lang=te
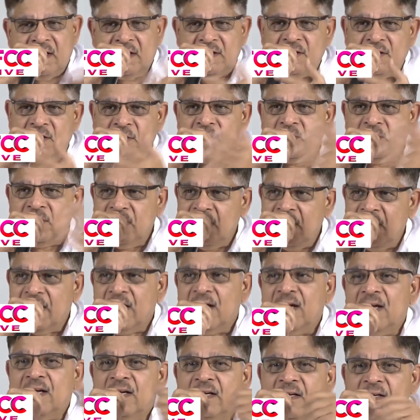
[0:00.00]
అందరూ
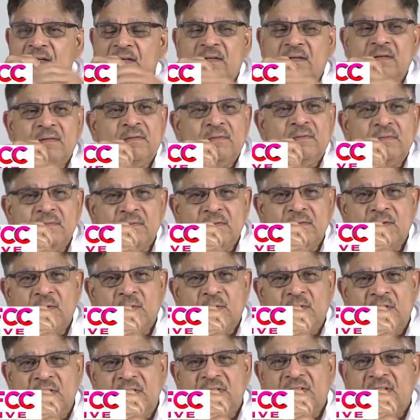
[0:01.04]
ఇలాగా
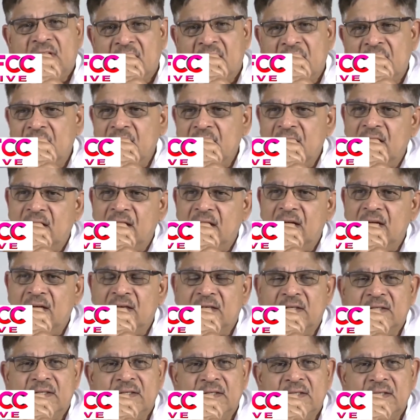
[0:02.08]
కొన్ని తరాలుగా
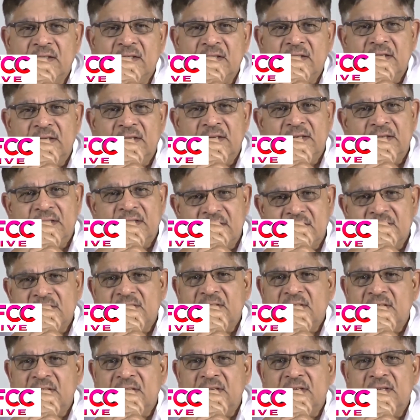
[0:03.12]
ఈ
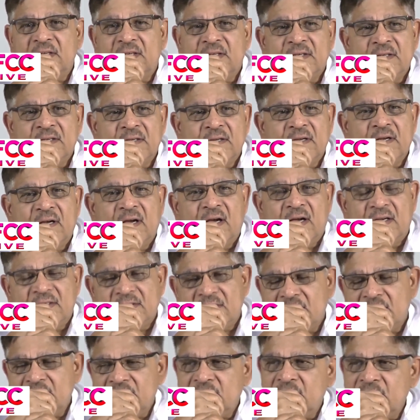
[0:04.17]
ఇండస్ట్రీని
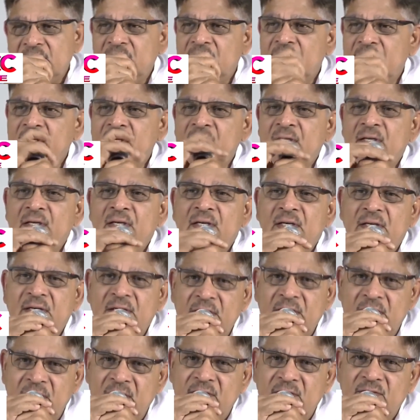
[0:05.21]
ఆశించి
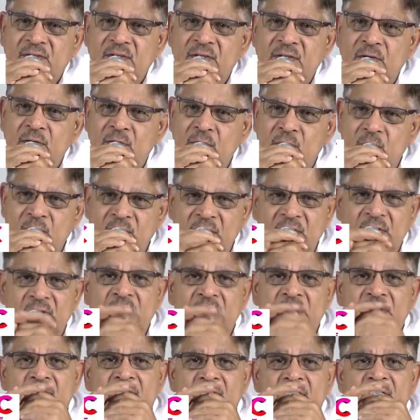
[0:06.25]
ఈ ఇండస్ట్రీలో ఉండి
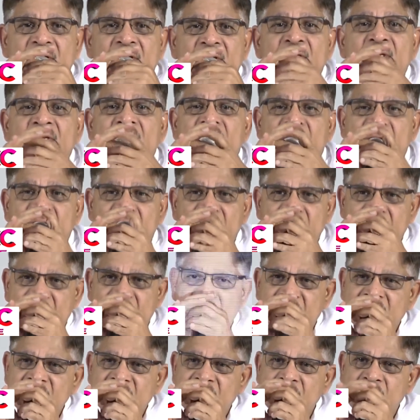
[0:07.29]
ఈ
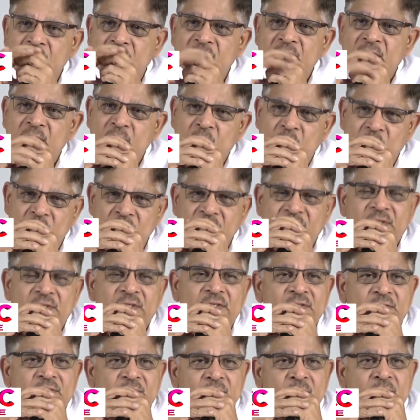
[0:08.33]
ఇండస్ట్రీలోనే
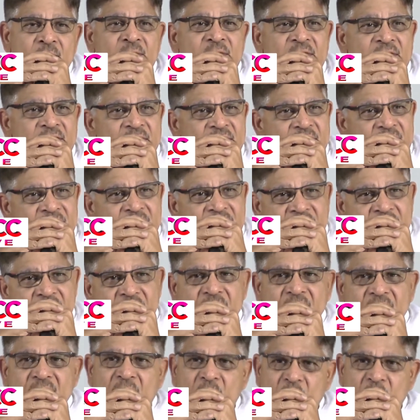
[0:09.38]
భోంచేస్తూ
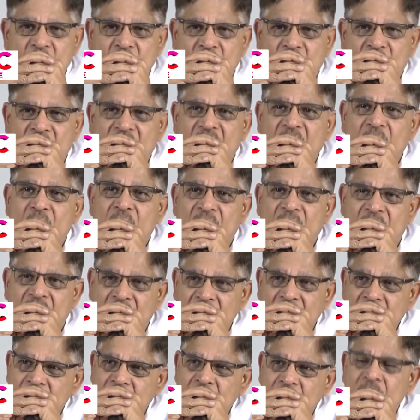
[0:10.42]
ఇండస్ట్రీని నమ్ముకున్న
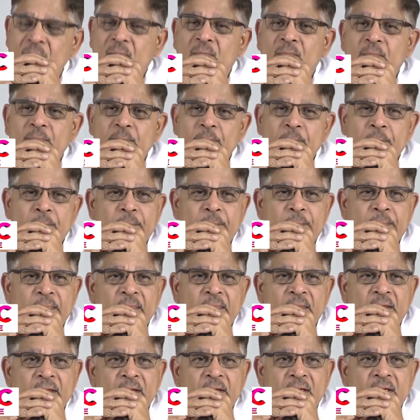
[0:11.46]
మాకు
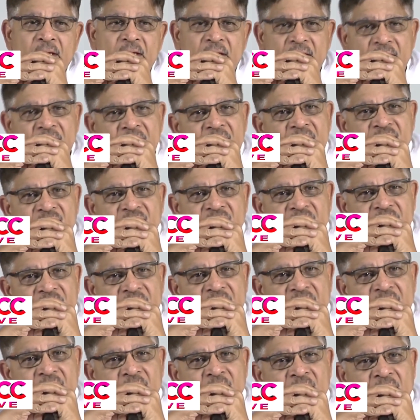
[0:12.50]
ఇండస్ట్రీ
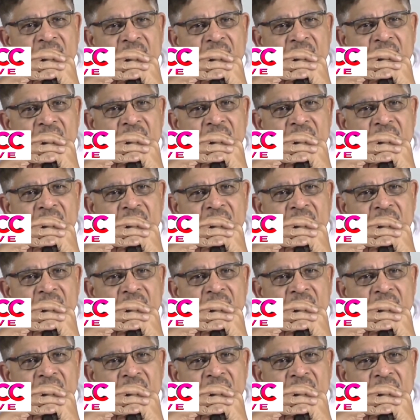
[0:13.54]
అంటే ఒక